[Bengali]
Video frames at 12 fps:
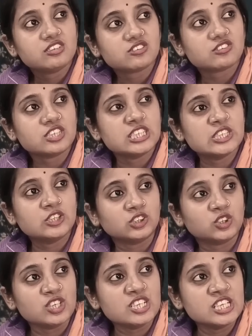ততক্ষণে
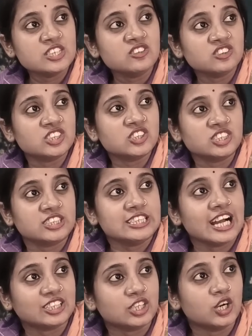গতর নিয়ে নড়তে চড়তেই
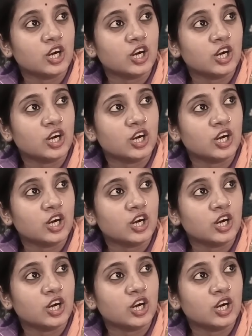আঠেরো